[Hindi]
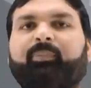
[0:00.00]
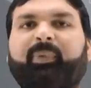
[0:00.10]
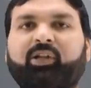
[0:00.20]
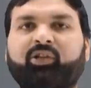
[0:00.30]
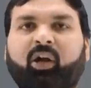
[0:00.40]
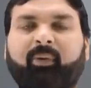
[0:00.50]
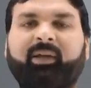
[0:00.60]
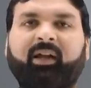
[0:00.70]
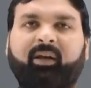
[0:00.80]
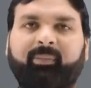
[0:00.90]
की परीक्षाओं
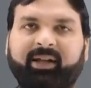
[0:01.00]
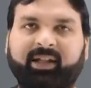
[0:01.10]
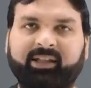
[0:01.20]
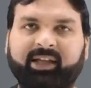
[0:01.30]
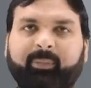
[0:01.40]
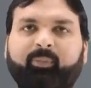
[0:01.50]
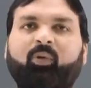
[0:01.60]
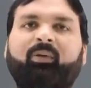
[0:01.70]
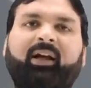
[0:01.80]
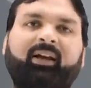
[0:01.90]
में हमारे
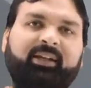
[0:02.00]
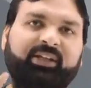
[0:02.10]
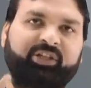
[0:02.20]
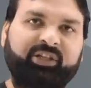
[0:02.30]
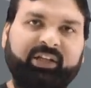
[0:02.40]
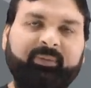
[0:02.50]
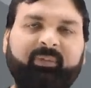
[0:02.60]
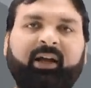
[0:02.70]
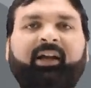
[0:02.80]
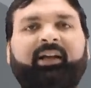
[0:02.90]
अध्यापकों का इस टीम
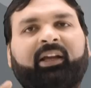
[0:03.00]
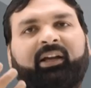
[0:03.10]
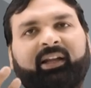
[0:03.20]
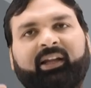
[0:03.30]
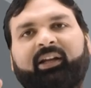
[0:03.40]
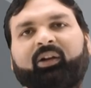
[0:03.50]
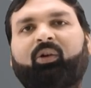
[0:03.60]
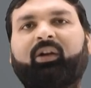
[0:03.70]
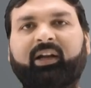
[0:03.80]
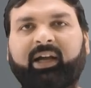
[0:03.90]
का एक अलग
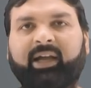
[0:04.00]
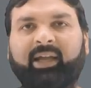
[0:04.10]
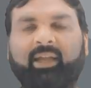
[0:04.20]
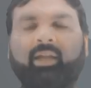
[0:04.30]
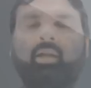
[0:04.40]
रिकॉर्ड रहा है